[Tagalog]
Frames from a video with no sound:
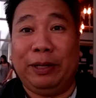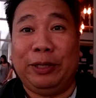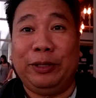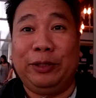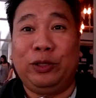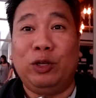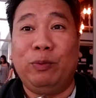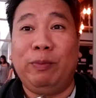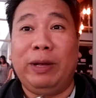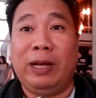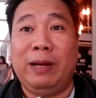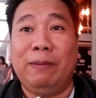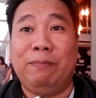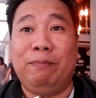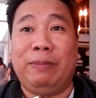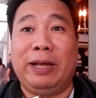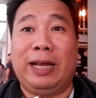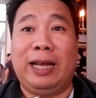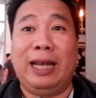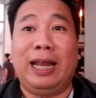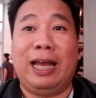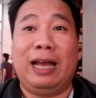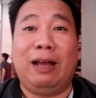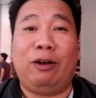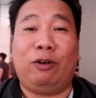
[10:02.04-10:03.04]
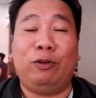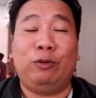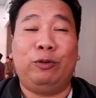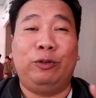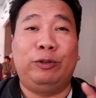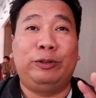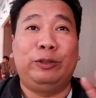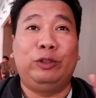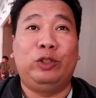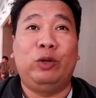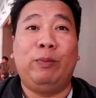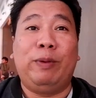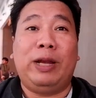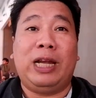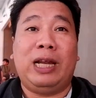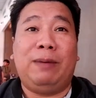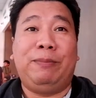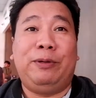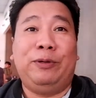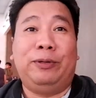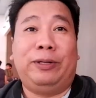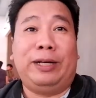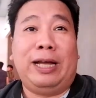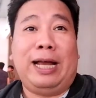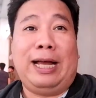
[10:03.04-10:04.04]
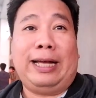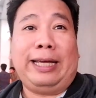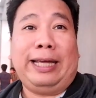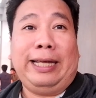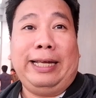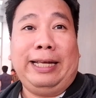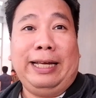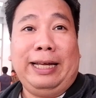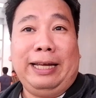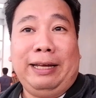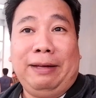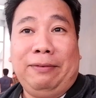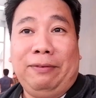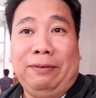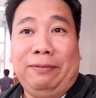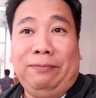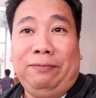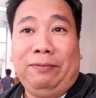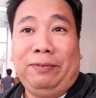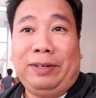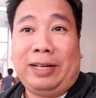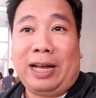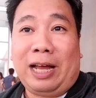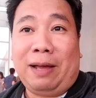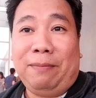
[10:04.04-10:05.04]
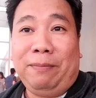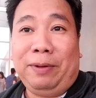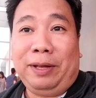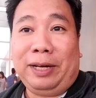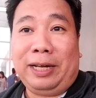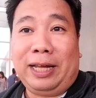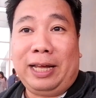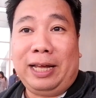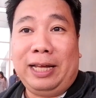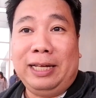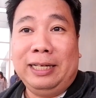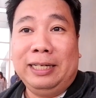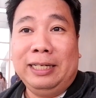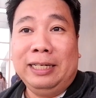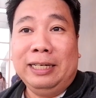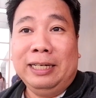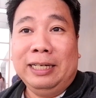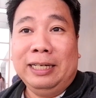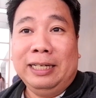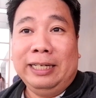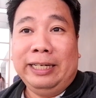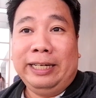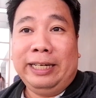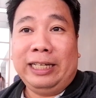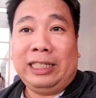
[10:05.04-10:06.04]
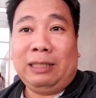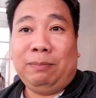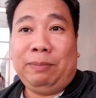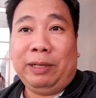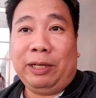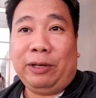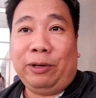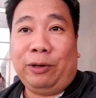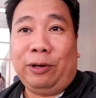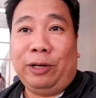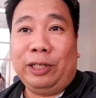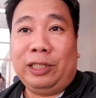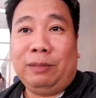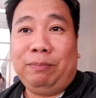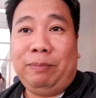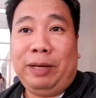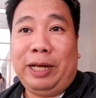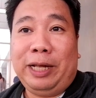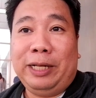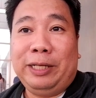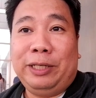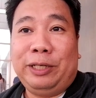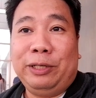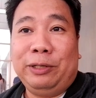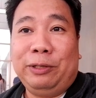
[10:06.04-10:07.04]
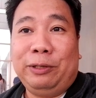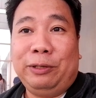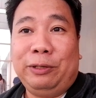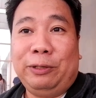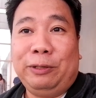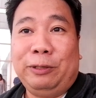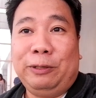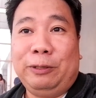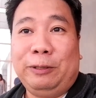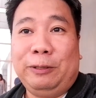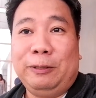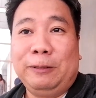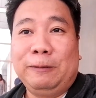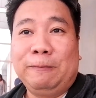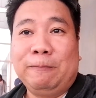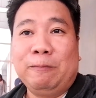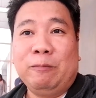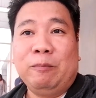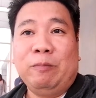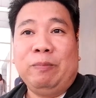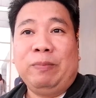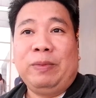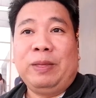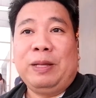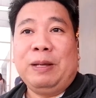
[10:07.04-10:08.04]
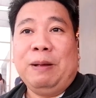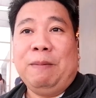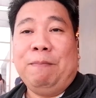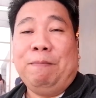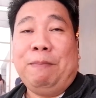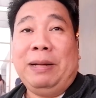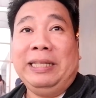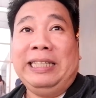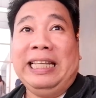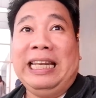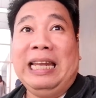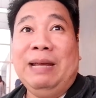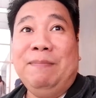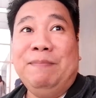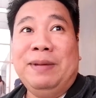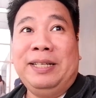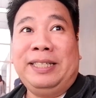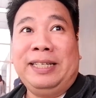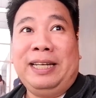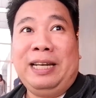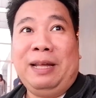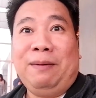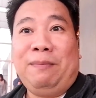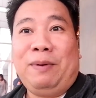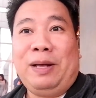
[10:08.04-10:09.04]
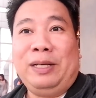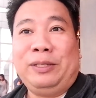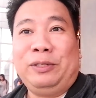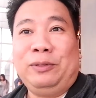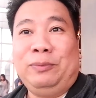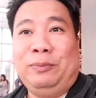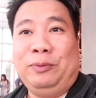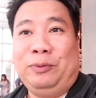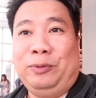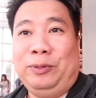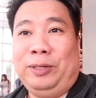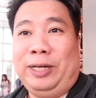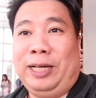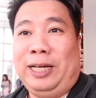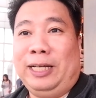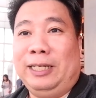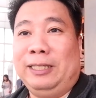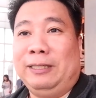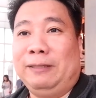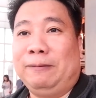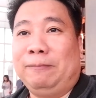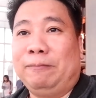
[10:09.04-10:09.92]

medyo dumilim bigla. Kung dumilim yung aking uh, camera, it's because medyo madilim na sa labas umuulan.